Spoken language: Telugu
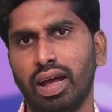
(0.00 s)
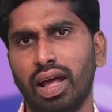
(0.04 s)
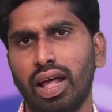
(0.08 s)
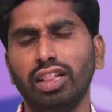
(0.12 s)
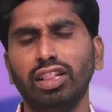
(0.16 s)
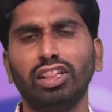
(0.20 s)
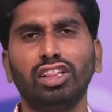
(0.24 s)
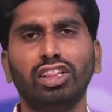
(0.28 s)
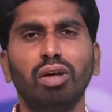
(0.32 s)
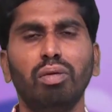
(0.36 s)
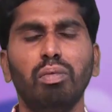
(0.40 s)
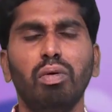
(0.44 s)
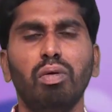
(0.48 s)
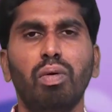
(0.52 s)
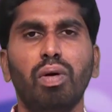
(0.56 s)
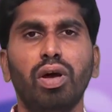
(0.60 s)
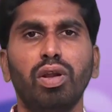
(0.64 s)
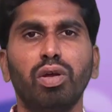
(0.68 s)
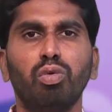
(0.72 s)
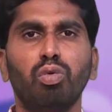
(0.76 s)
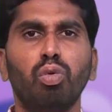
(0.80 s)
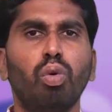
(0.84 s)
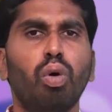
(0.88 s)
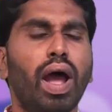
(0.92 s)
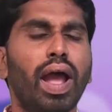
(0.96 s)
అంతమ
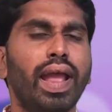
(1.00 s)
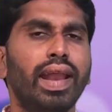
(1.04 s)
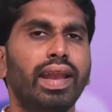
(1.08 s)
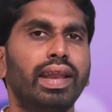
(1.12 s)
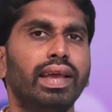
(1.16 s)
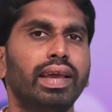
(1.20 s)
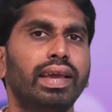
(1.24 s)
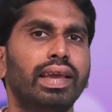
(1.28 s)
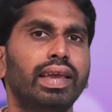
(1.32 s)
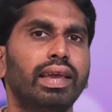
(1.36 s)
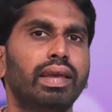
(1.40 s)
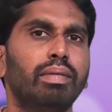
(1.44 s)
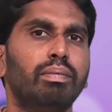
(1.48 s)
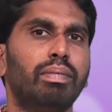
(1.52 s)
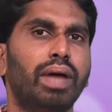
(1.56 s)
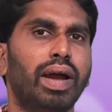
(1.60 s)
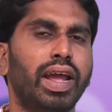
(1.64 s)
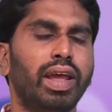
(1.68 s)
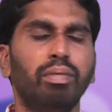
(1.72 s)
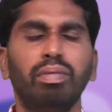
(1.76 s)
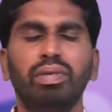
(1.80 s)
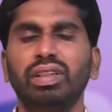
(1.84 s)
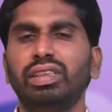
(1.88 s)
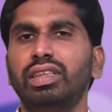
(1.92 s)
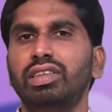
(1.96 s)
వరకు ఆయనకి
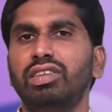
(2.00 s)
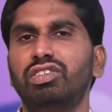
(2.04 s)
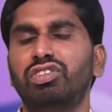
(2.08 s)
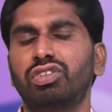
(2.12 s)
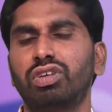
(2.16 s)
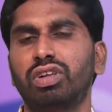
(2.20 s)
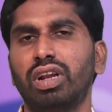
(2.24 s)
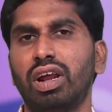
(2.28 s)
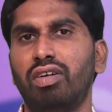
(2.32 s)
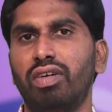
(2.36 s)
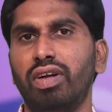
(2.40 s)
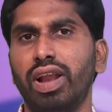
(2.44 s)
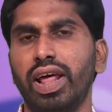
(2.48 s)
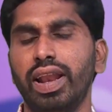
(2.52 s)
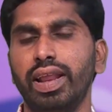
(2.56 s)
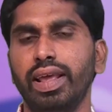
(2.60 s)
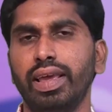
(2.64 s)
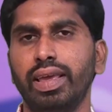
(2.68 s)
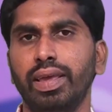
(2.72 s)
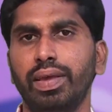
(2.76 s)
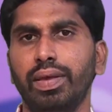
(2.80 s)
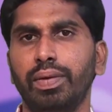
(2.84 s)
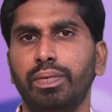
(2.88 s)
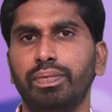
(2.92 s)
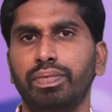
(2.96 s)
మహిమ
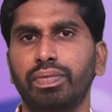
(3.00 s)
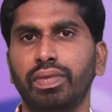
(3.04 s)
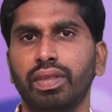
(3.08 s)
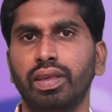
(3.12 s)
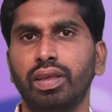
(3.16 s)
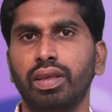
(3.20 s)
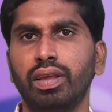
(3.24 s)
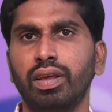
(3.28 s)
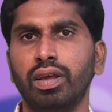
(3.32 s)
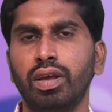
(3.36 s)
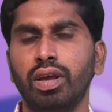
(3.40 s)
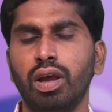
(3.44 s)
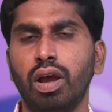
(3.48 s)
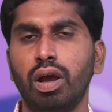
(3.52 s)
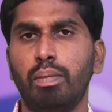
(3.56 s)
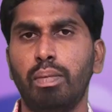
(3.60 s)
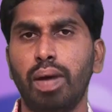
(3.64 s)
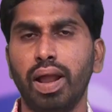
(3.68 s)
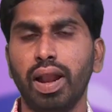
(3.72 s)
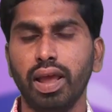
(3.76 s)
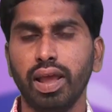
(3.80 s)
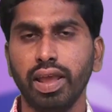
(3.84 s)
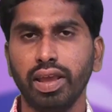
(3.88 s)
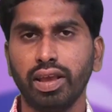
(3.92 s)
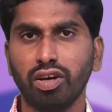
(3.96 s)
తీసుకురావడానికి
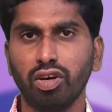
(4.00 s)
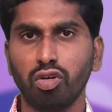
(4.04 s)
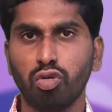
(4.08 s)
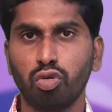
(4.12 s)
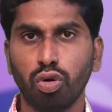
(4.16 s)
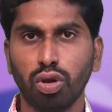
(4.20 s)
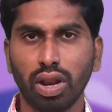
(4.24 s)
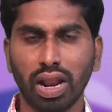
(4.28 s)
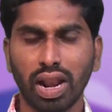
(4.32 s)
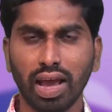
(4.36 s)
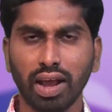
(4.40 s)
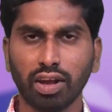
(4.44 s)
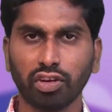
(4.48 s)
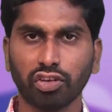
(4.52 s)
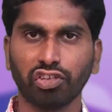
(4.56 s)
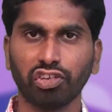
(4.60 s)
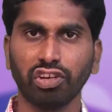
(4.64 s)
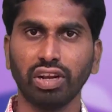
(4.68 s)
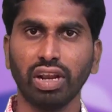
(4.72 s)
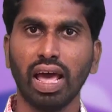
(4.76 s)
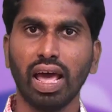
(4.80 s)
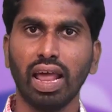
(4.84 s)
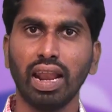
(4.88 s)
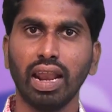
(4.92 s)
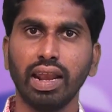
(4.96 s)
మన యొక్క
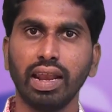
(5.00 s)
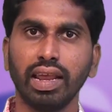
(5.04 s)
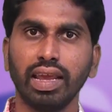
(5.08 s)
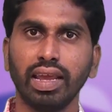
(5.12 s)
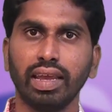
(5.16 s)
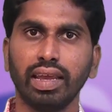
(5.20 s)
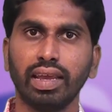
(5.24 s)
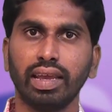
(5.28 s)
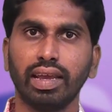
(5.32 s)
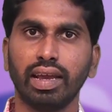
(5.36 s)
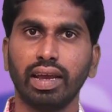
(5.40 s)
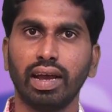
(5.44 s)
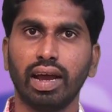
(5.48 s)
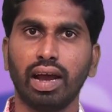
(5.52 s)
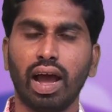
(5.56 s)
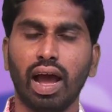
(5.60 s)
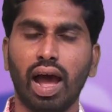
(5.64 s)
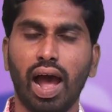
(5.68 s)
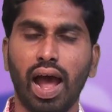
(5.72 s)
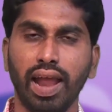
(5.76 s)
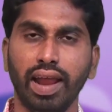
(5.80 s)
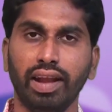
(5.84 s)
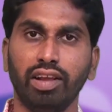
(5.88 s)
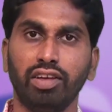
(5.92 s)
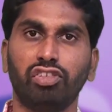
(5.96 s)
గుణలక్షణాలని
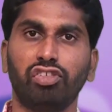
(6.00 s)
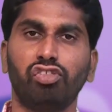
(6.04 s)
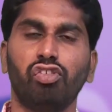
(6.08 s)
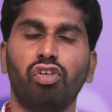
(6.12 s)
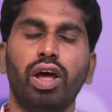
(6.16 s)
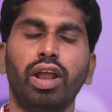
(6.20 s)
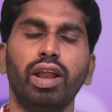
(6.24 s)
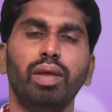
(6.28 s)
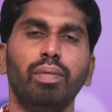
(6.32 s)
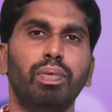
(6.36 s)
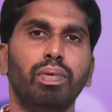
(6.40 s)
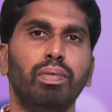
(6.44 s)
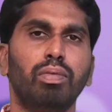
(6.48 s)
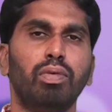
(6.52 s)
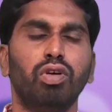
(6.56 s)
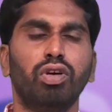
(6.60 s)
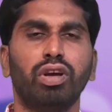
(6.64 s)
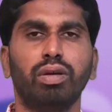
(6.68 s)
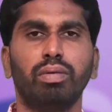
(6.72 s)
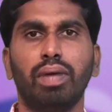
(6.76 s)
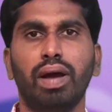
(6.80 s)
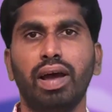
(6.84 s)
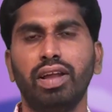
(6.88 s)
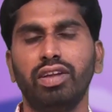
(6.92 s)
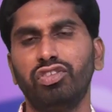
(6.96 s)
ఆయన
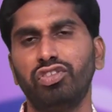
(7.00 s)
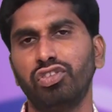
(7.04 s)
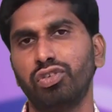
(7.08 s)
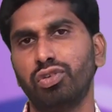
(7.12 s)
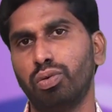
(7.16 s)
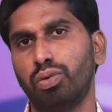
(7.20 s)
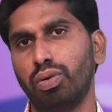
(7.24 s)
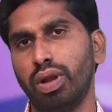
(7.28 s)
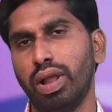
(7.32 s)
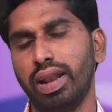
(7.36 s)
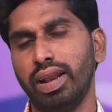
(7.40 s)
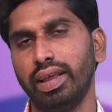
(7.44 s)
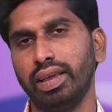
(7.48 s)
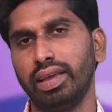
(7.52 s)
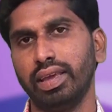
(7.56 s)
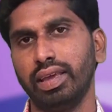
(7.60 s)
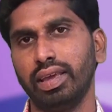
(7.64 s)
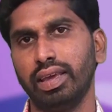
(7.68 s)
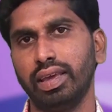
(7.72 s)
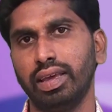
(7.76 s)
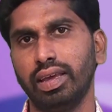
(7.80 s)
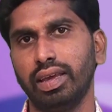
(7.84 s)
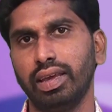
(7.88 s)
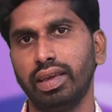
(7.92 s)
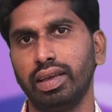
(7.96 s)
స్వారూప్యంలోకి మార్చుకోవడానికి
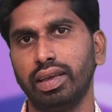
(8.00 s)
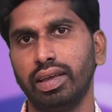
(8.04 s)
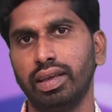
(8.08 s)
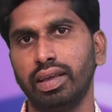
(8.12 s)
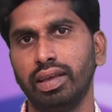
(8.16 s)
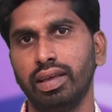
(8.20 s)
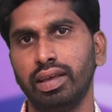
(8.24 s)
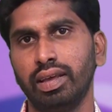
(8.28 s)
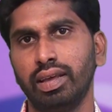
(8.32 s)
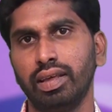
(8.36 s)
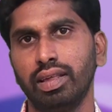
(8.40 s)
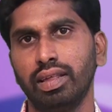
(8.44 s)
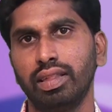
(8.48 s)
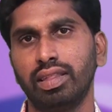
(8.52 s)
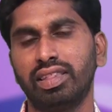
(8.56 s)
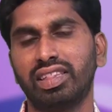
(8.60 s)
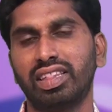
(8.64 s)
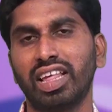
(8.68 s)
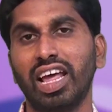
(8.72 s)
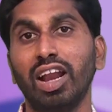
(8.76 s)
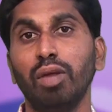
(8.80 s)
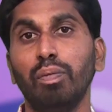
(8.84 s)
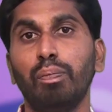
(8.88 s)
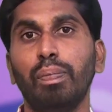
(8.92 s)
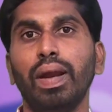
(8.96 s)

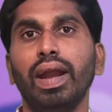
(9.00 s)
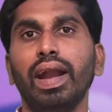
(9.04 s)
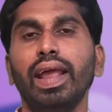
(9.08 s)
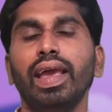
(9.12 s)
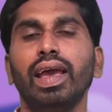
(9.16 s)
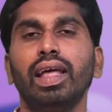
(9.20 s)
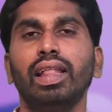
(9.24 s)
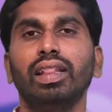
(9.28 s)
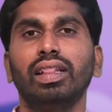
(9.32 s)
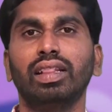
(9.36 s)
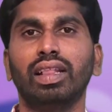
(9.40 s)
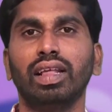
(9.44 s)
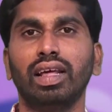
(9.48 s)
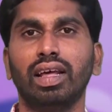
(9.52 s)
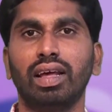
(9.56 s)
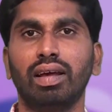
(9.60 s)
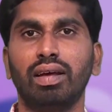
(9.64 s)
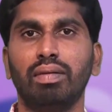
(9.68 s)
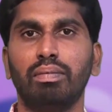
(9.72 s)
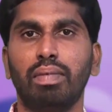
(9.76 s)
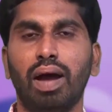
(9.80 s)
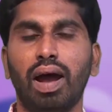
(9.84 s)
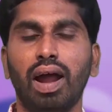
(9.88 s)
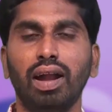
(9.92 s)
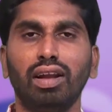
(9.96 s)
సరిపడే అంత
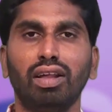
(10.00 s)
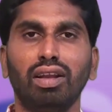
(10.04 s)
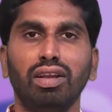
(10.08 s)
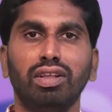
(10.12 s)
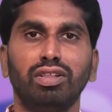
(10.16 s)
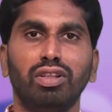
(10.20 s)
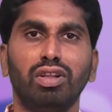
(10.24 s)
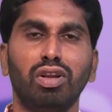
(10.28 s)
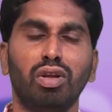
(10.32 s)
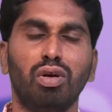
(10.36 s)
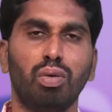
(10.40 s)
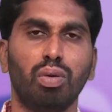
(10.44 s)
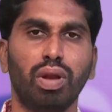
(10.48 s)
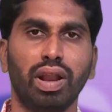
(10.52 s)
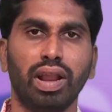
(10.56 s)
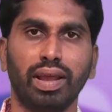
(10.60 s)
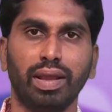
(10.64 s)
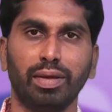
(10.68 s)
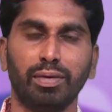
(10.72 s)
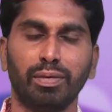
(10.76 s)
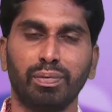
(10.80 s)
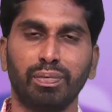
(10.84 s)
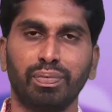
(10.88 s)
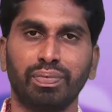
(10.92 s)
మాటలు ఇందులో ఉన్నాయి